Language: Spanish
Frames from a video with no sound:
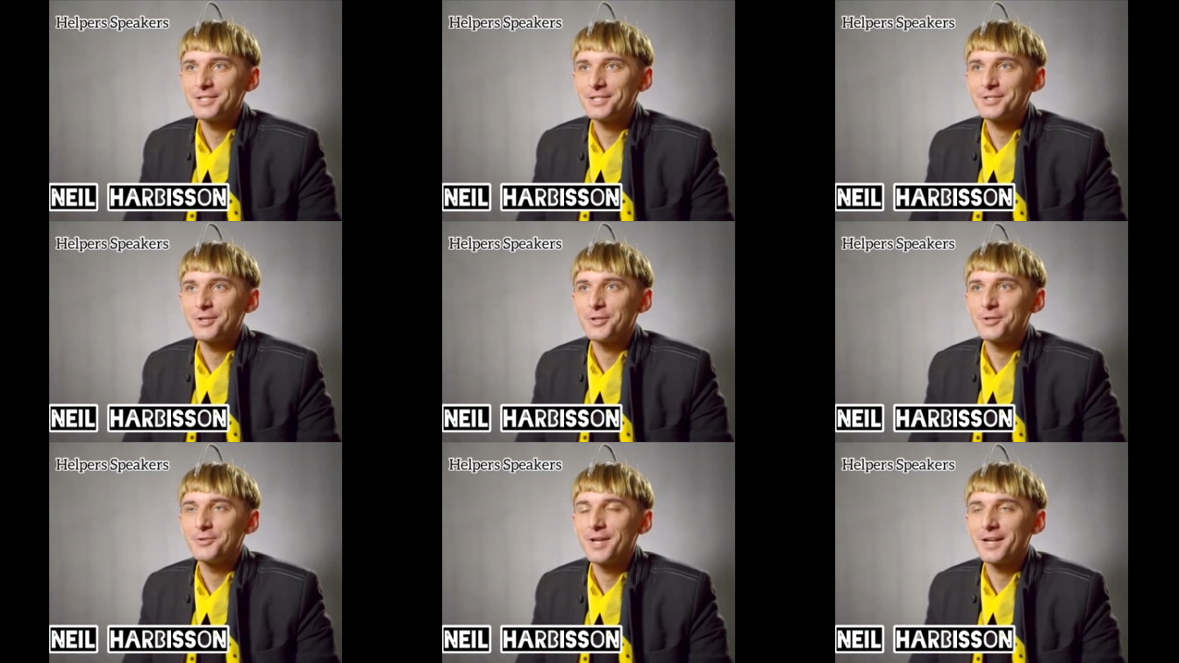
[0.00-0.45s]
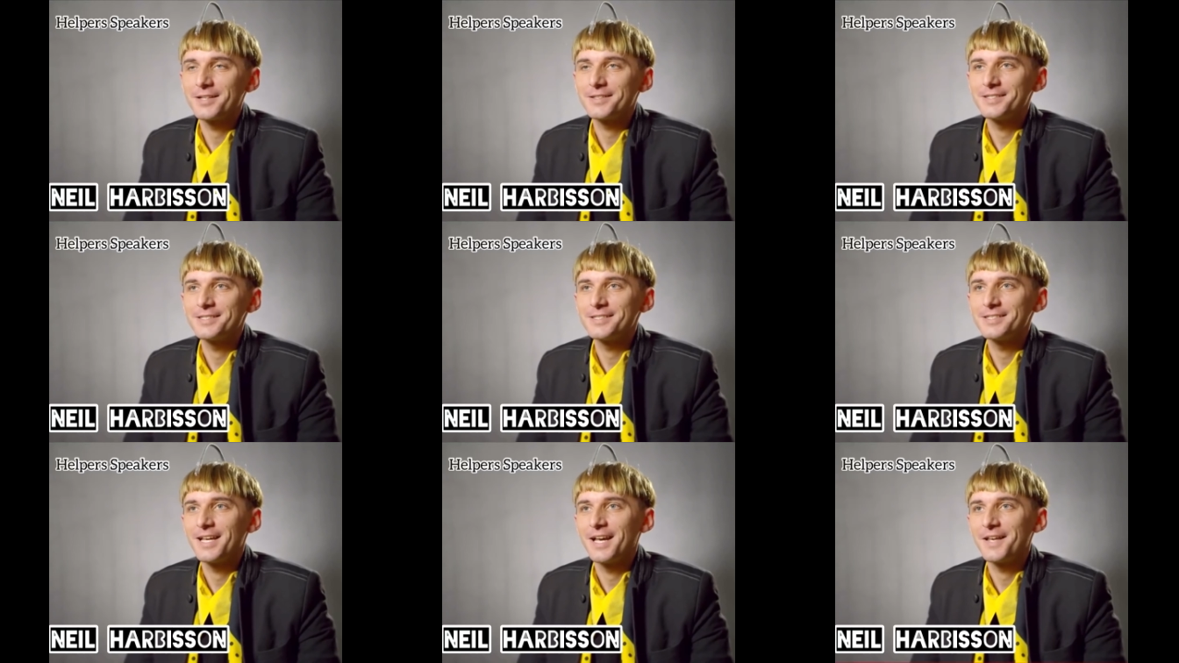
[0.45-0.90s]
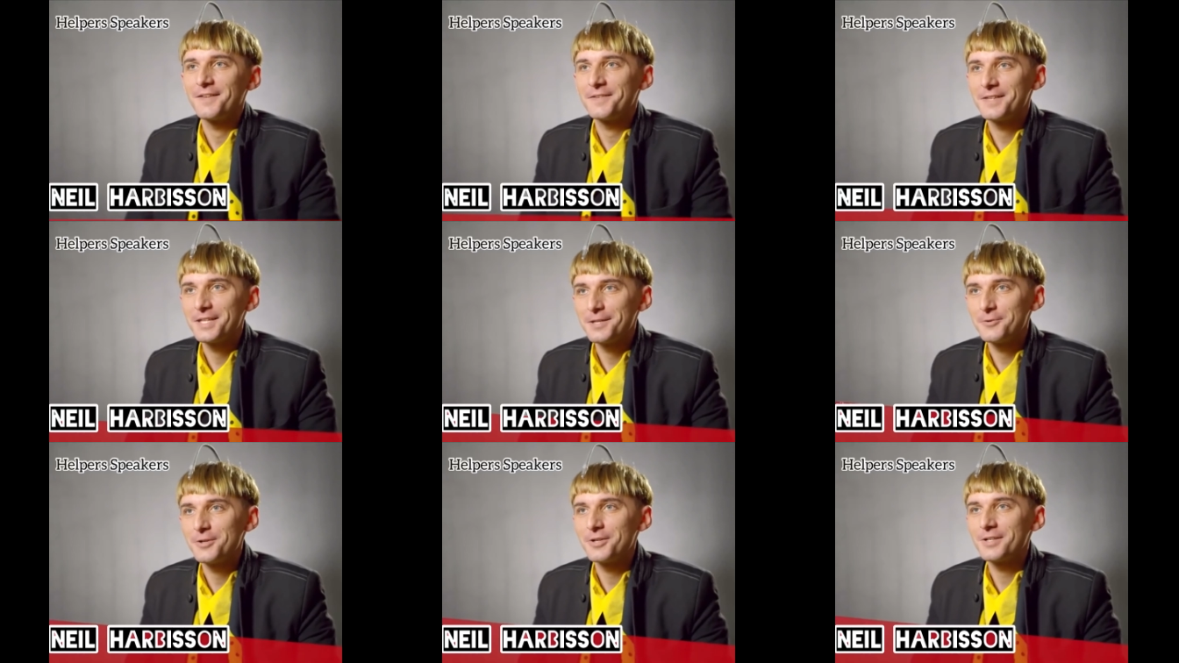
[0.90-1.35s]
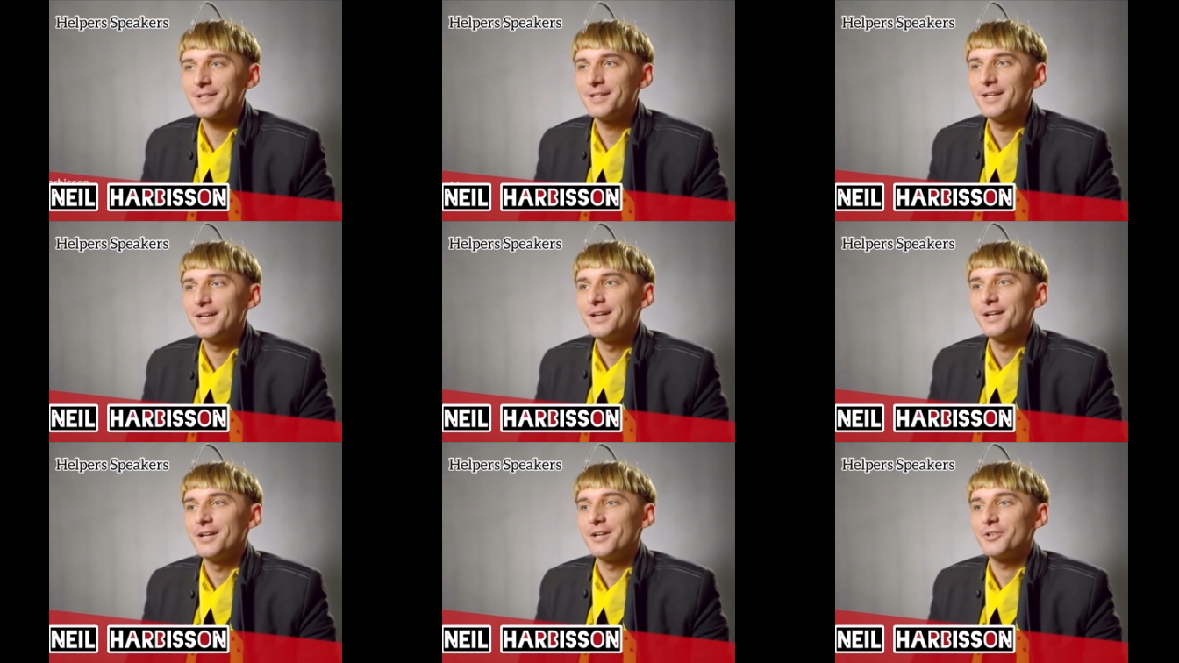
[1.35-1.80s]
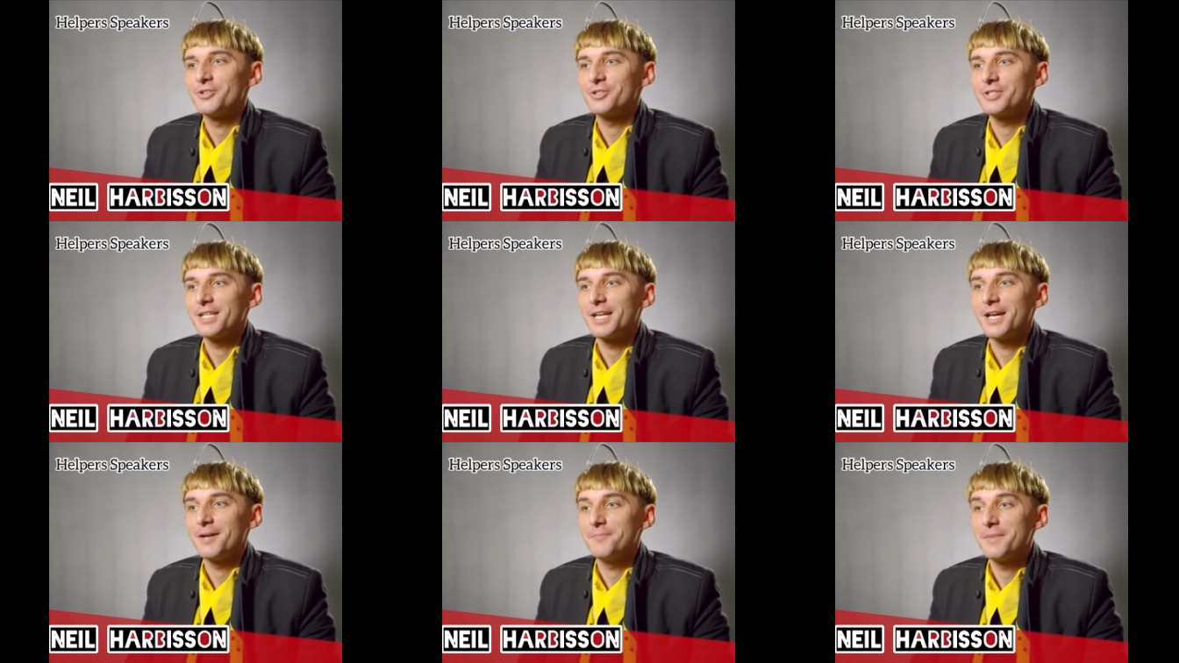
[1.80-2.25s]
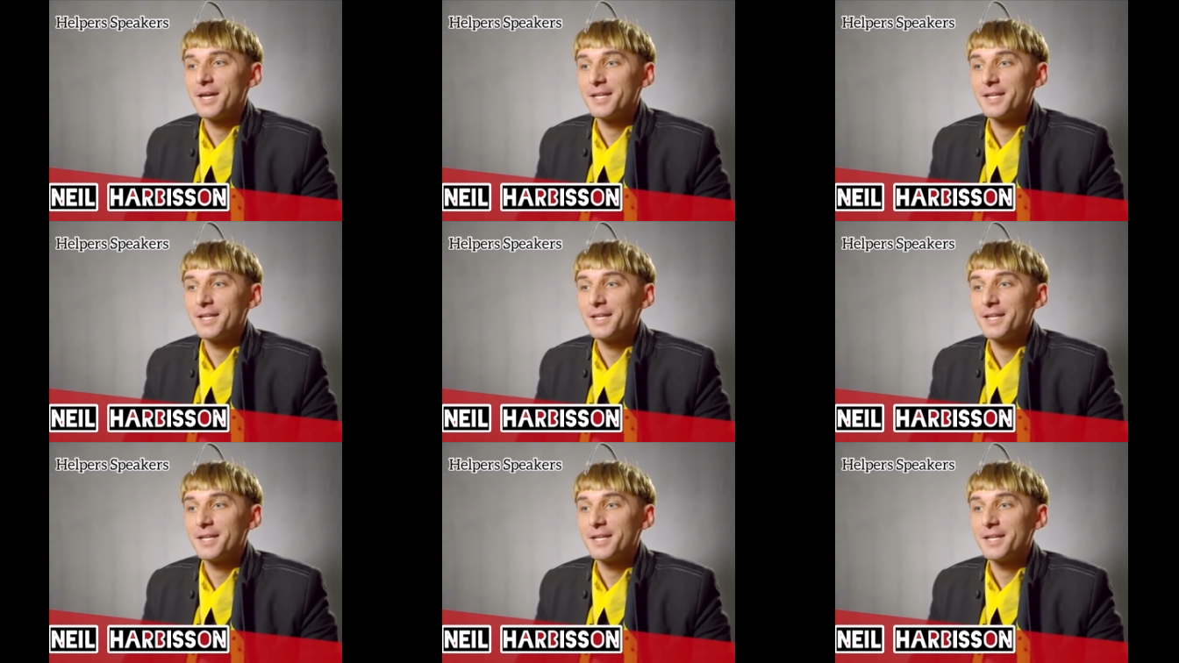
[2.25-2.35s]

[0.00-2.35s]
y soy un artista cyborg, o sea,